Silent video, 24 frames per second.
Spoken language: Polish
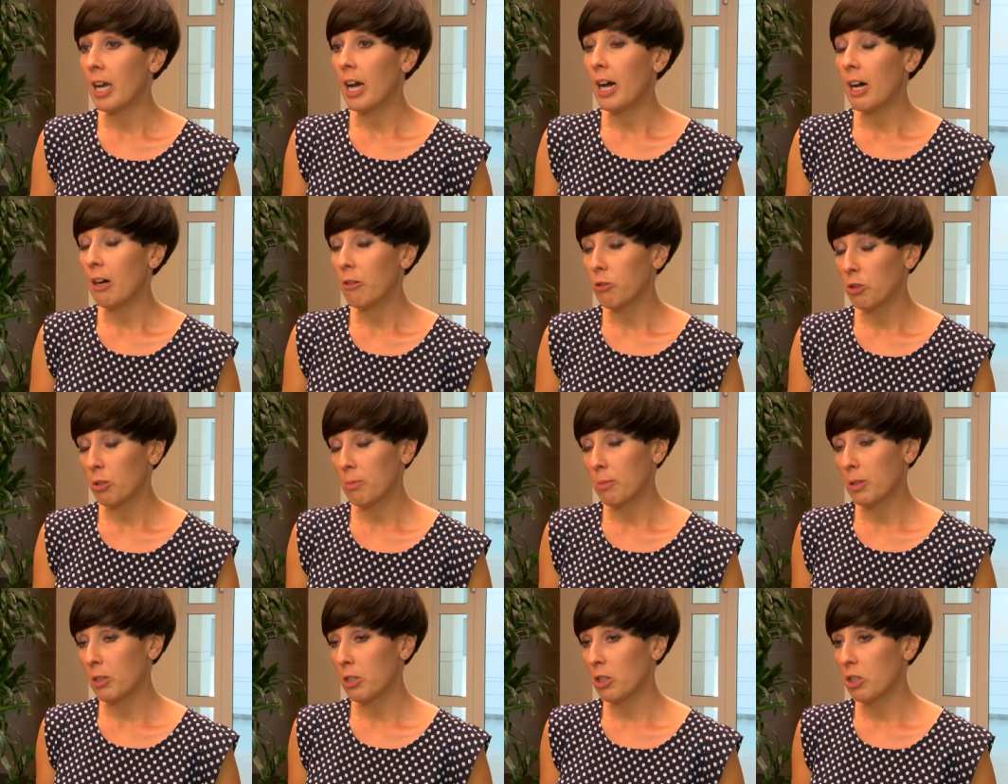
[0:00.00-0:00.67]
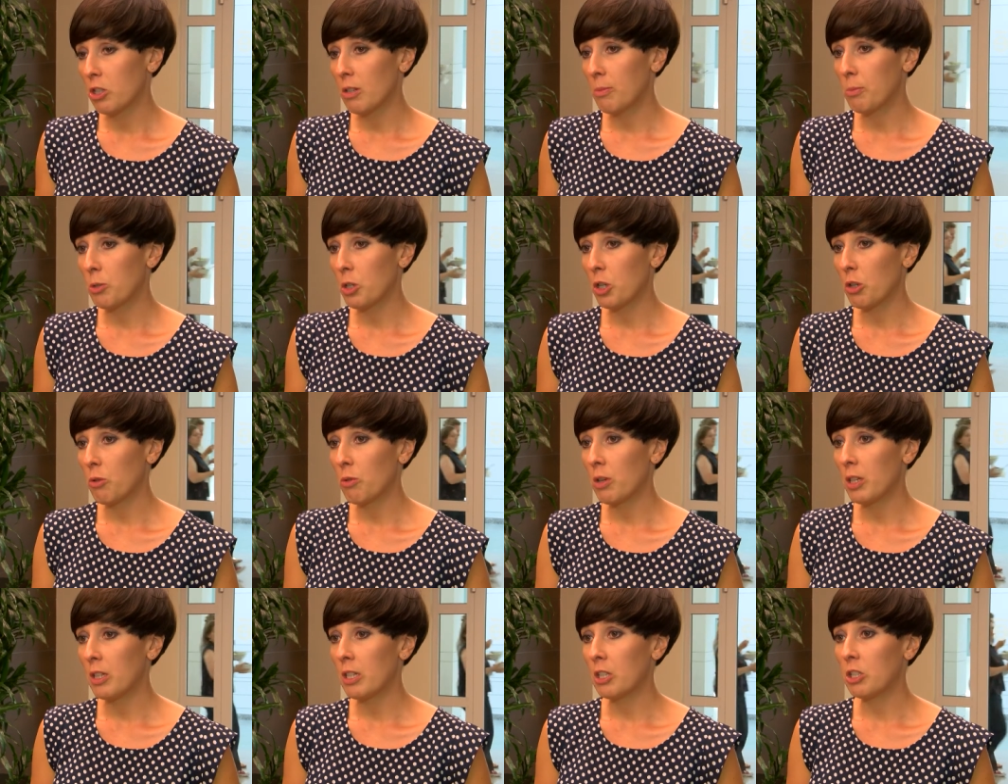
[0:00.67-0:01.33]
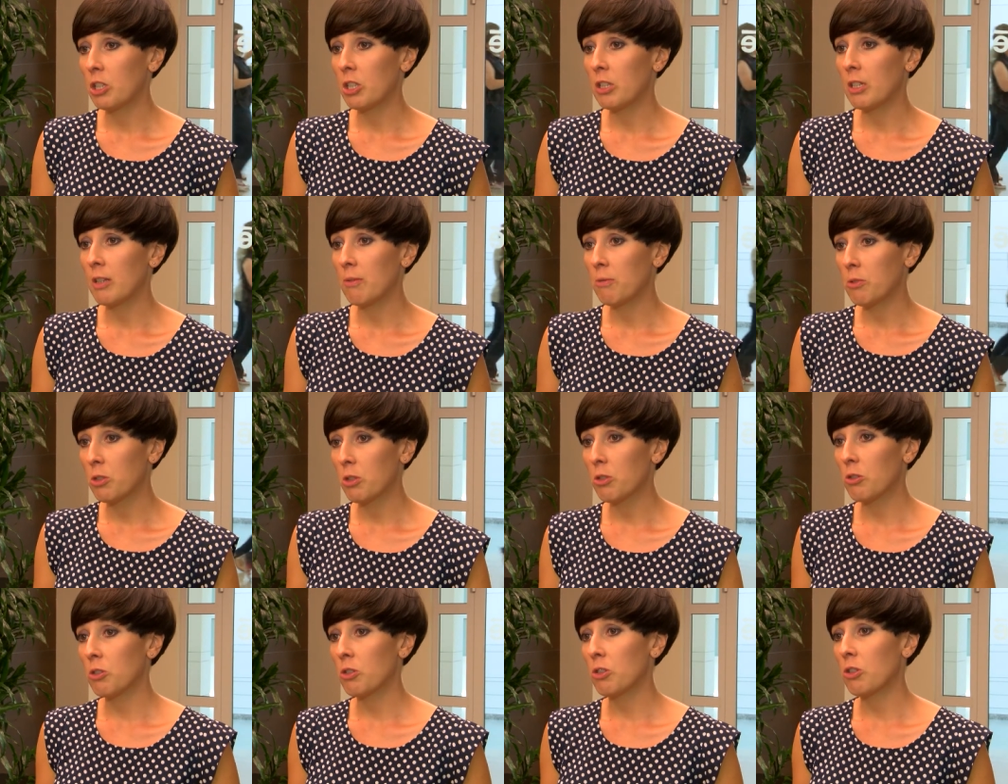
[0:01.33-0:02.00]
automatycznie przekłada się na
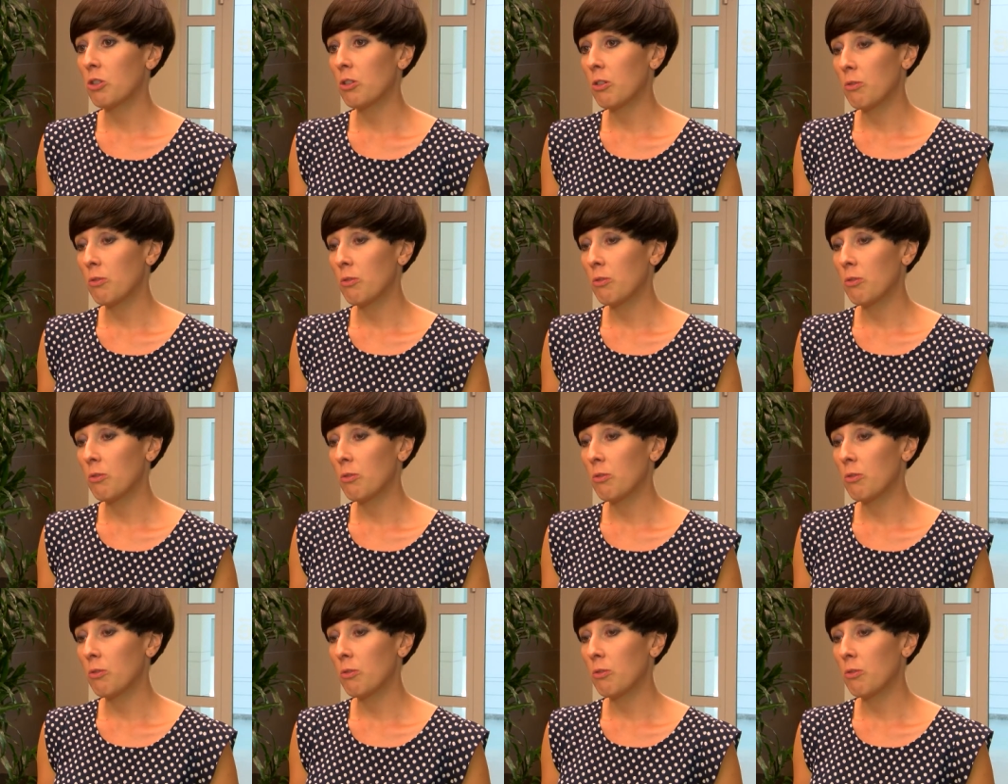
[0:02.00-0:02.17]
wzrost